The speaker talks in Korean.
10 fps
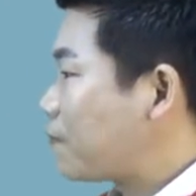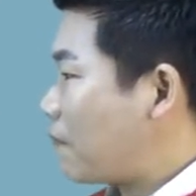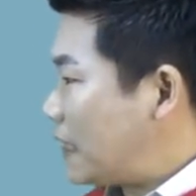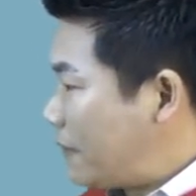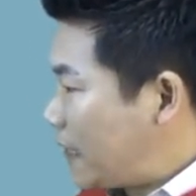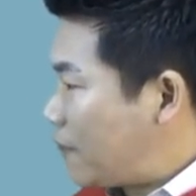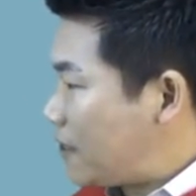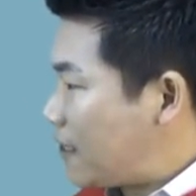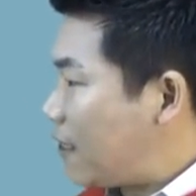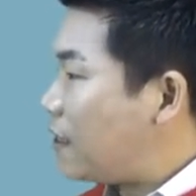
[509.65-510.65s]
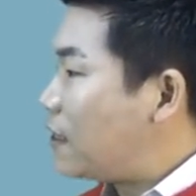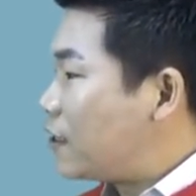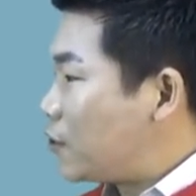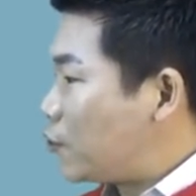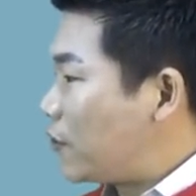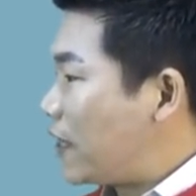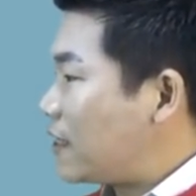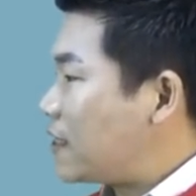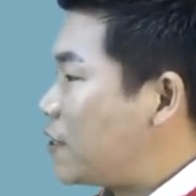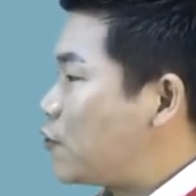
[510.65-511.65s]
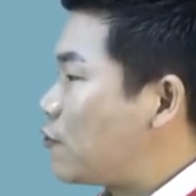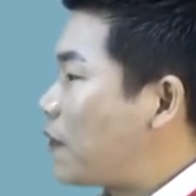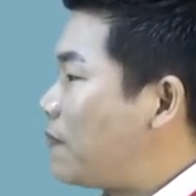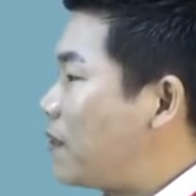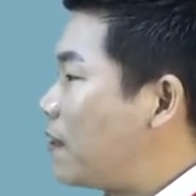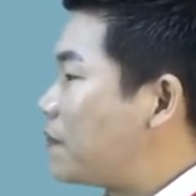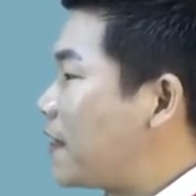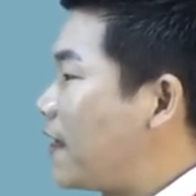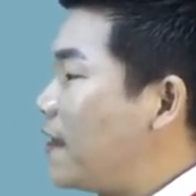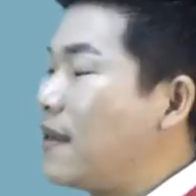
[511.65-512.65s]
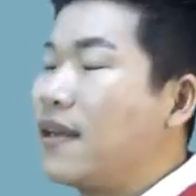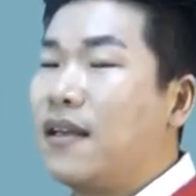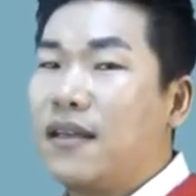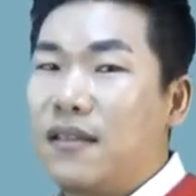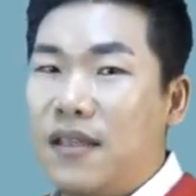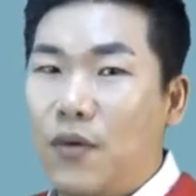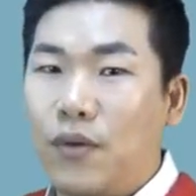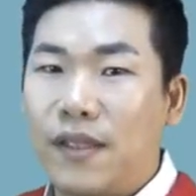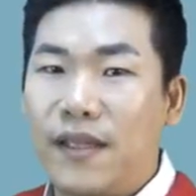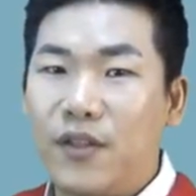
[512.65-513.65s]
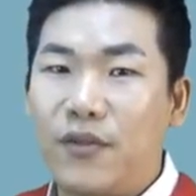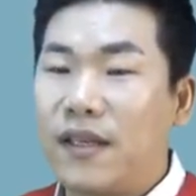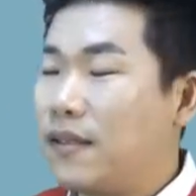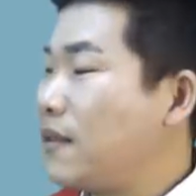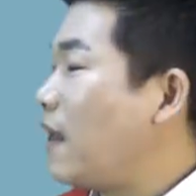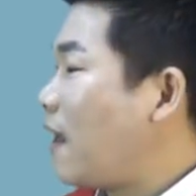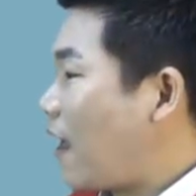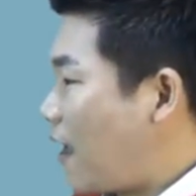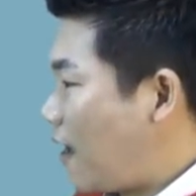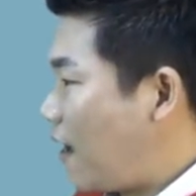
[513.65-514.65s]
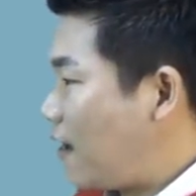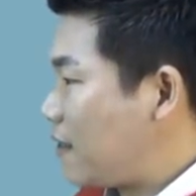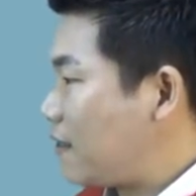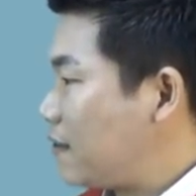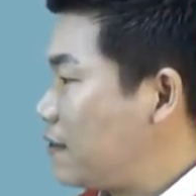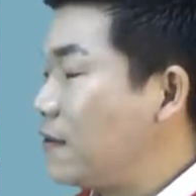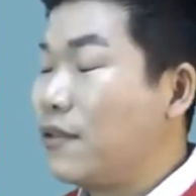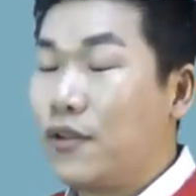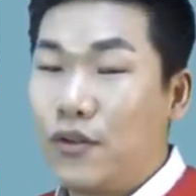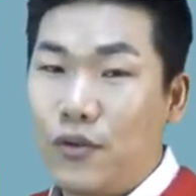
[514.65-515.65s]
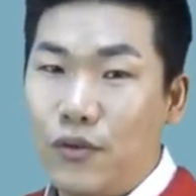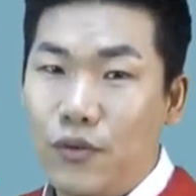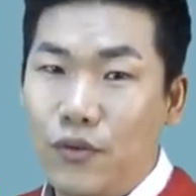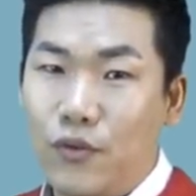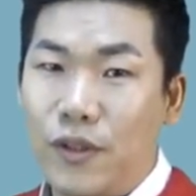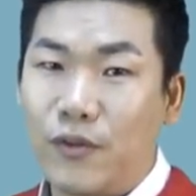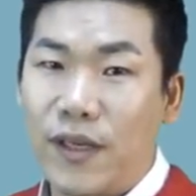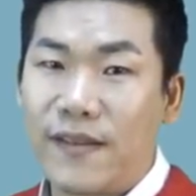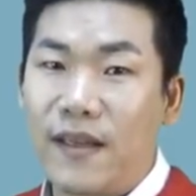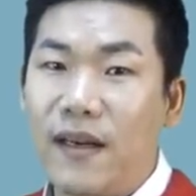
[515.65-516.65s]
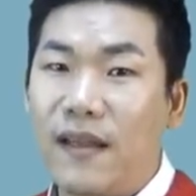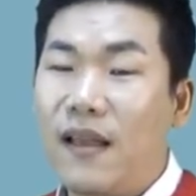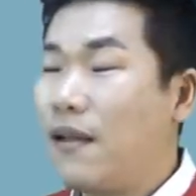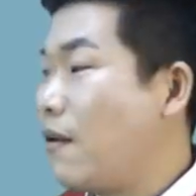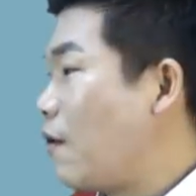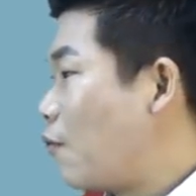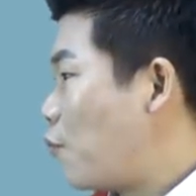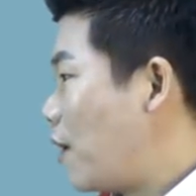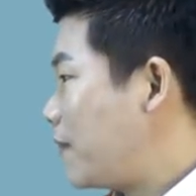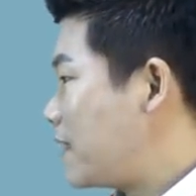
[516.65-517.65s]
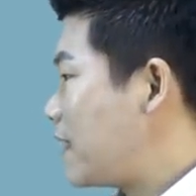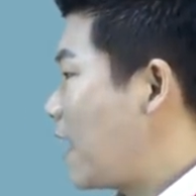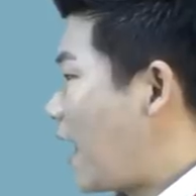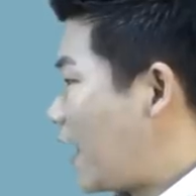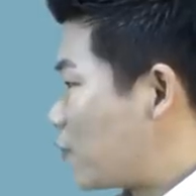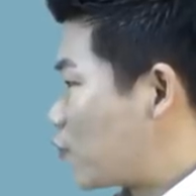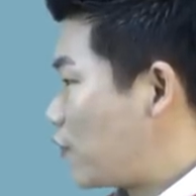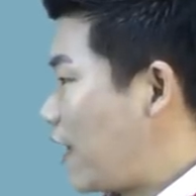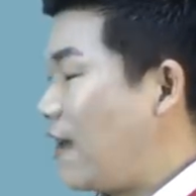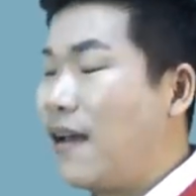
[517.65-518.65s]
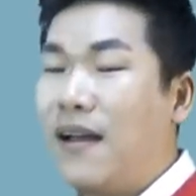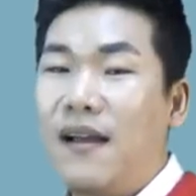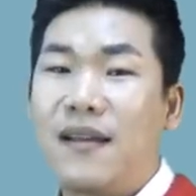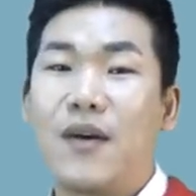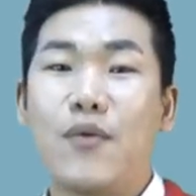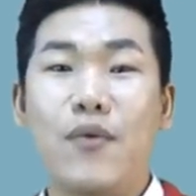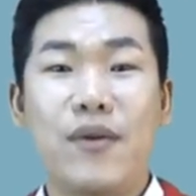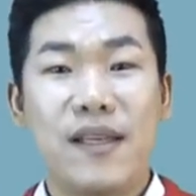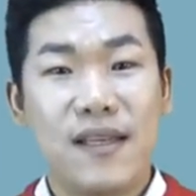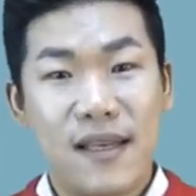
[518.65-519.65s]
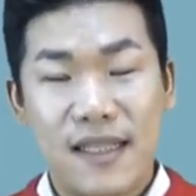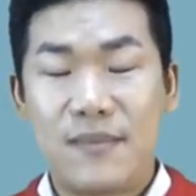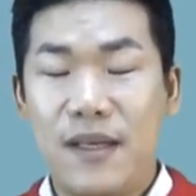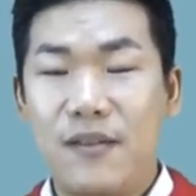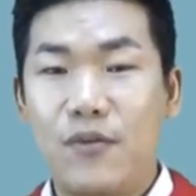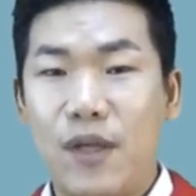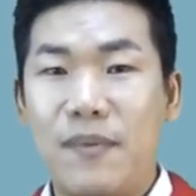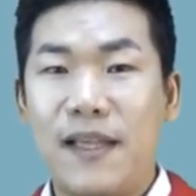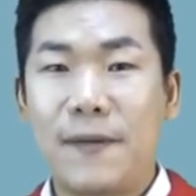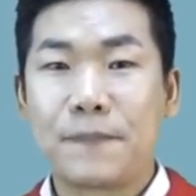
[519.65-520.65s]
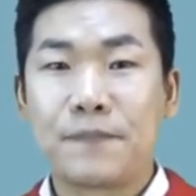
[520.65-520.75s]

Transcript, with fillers: 마지막 네 번째, 주택 신축 판매업자의 재고 자산의 주택은 아, 이거는 주택수 계산할 때 포함되지 않구나 라고 이해하시면 됩니다.